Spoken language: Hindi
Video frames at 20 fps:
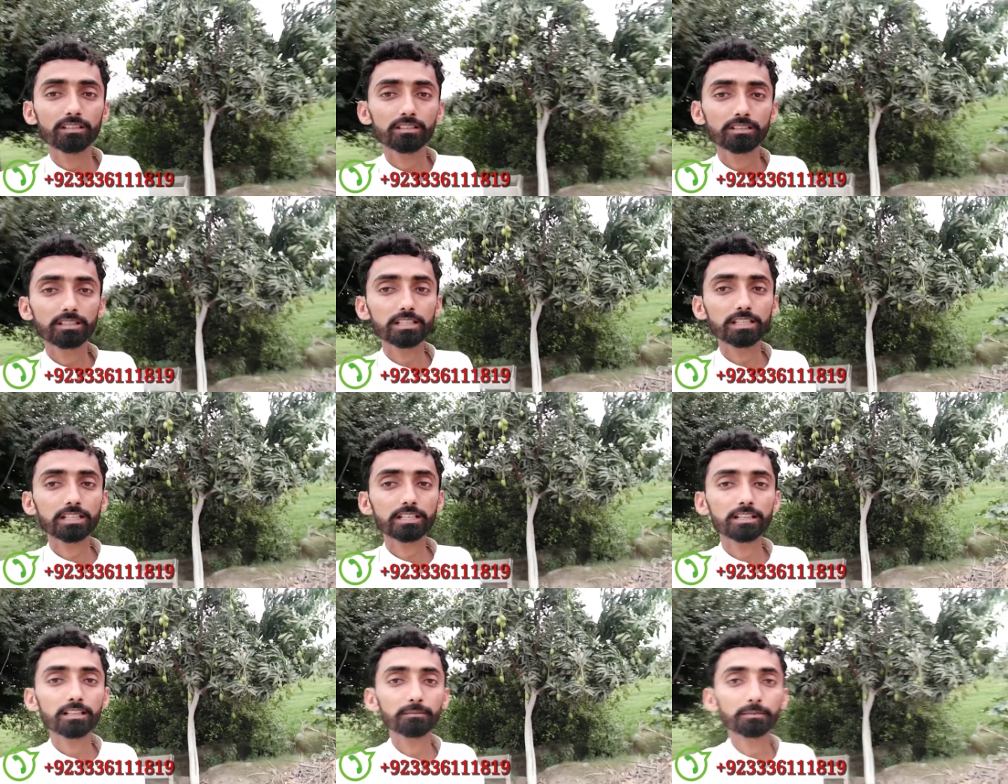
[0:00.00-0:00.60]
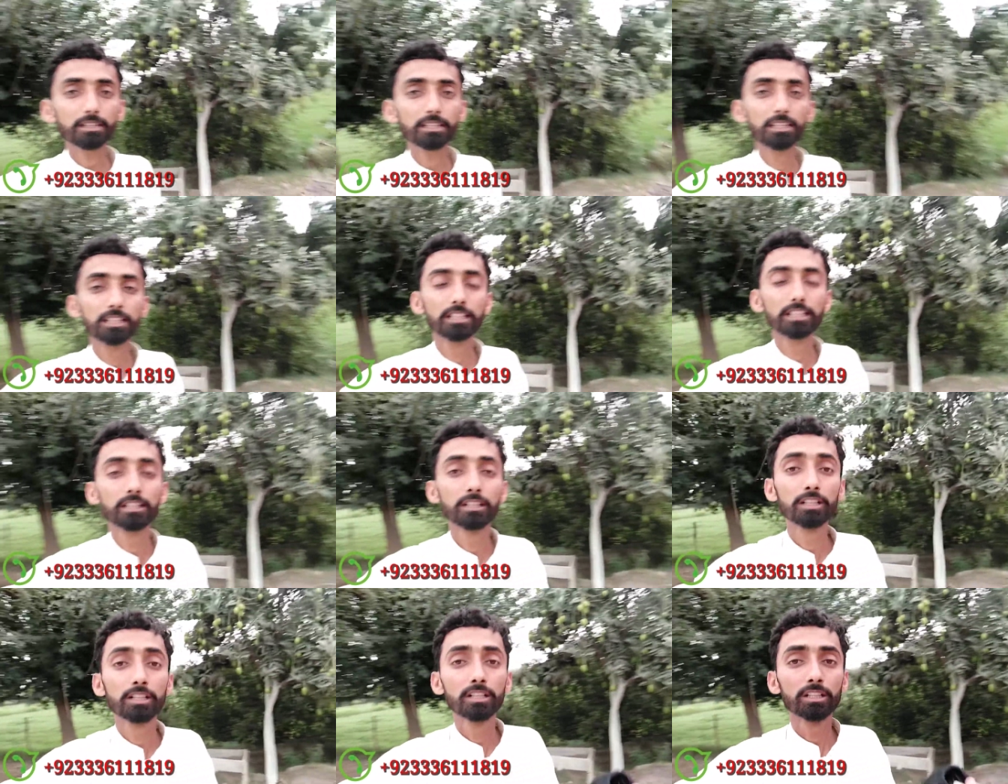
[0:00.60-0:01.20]
ये काम है
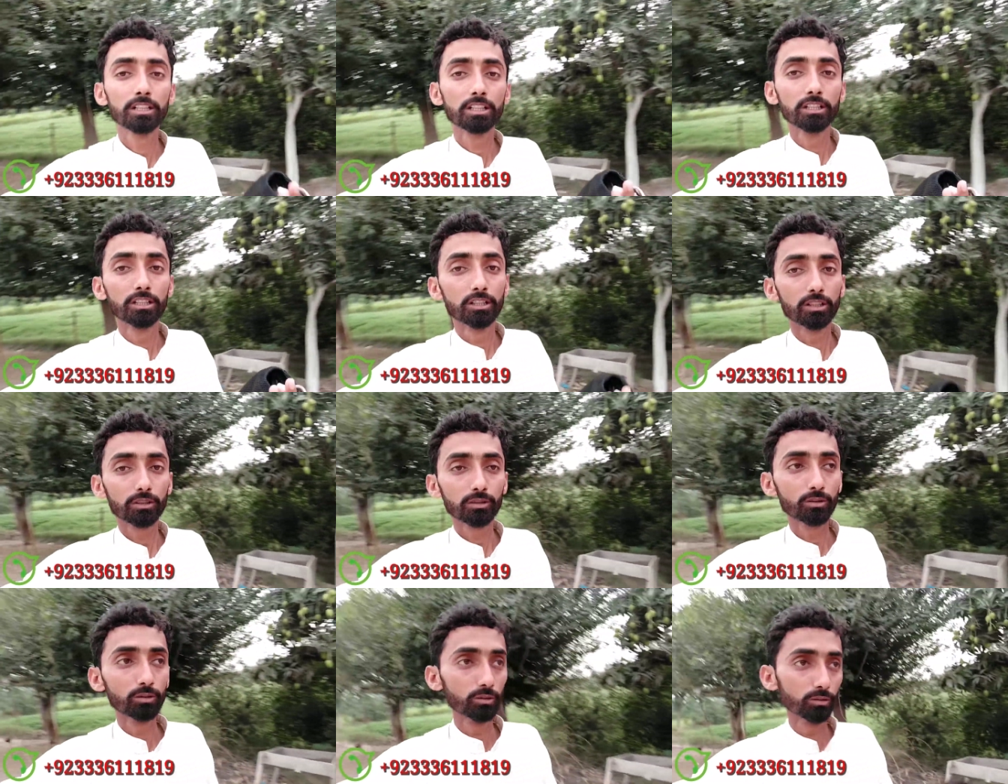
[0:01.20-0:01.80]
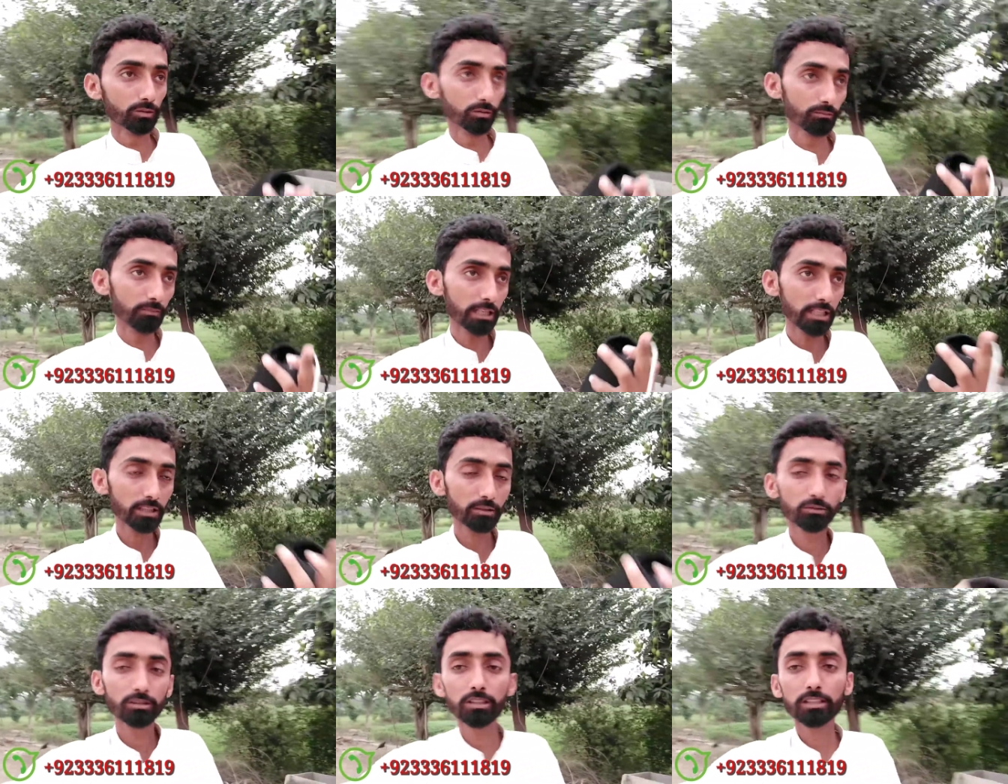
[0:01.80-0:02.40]
तो
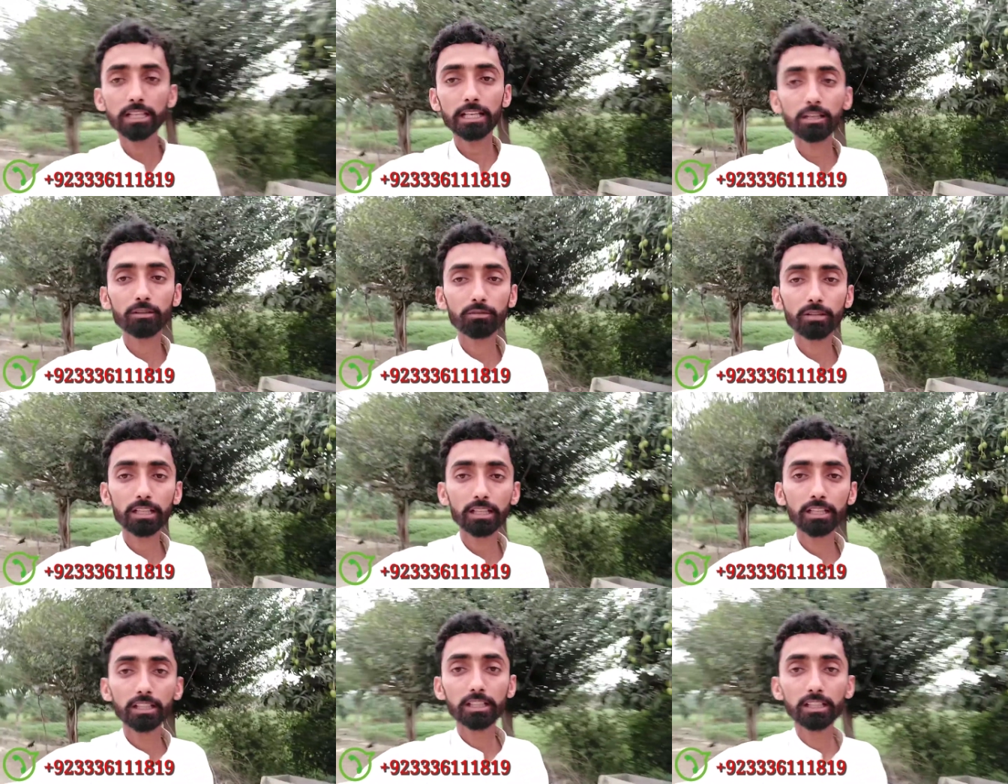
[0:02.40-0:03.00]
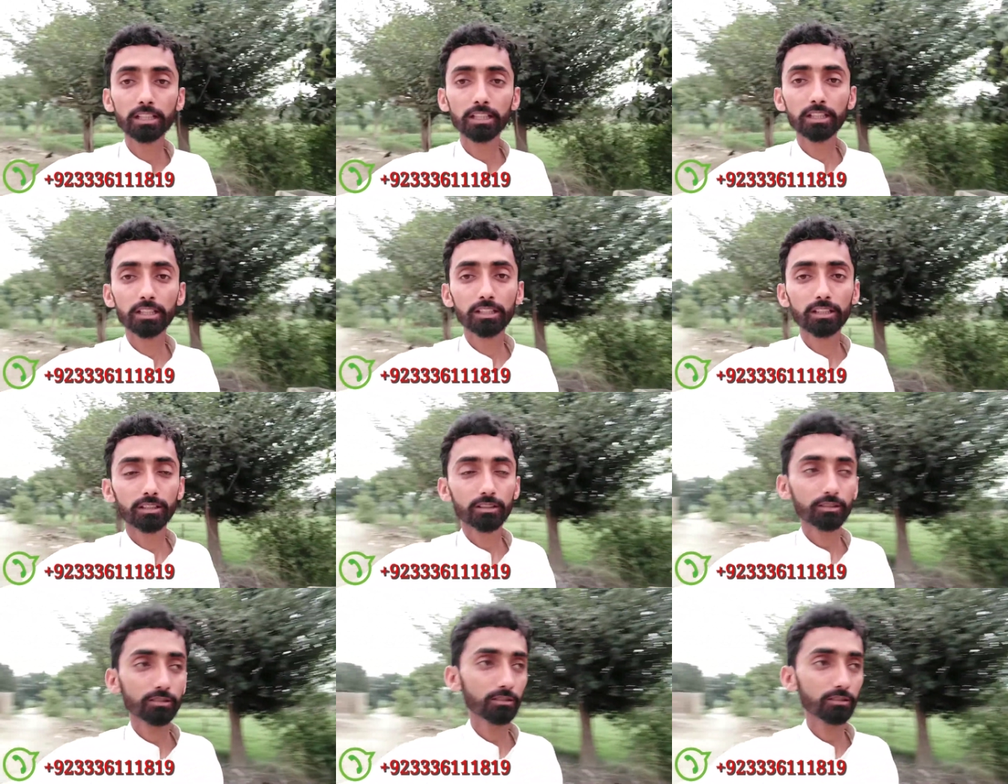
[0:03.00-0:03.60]
बाकी उधर ठहरे हुए हैं
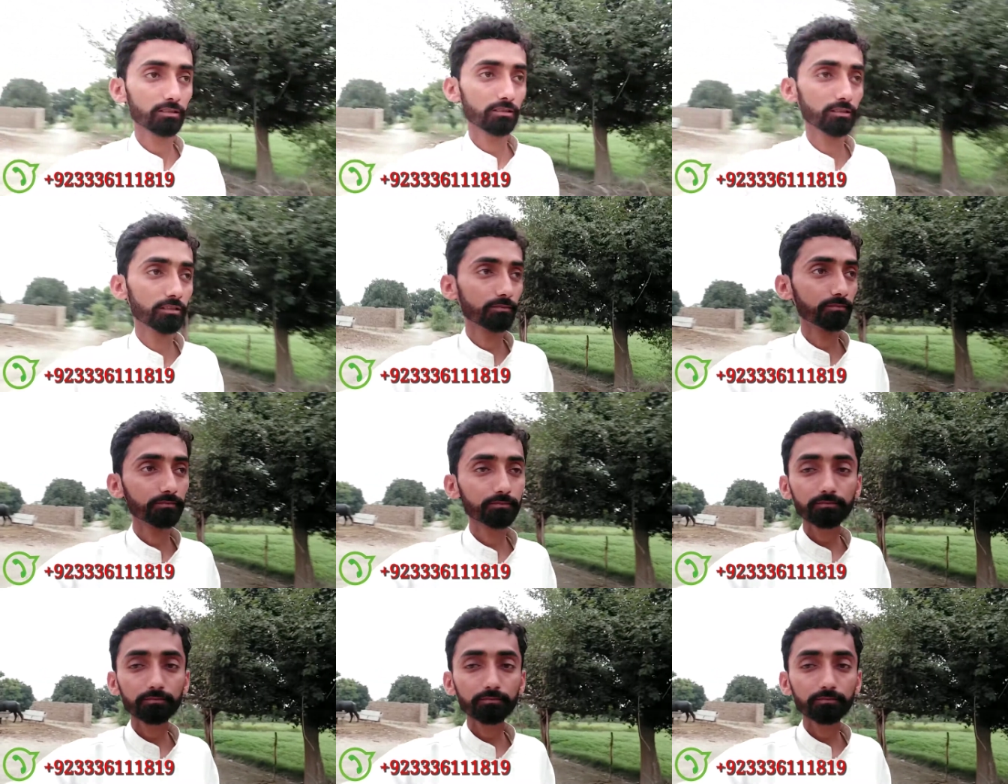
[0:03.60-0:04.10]
तो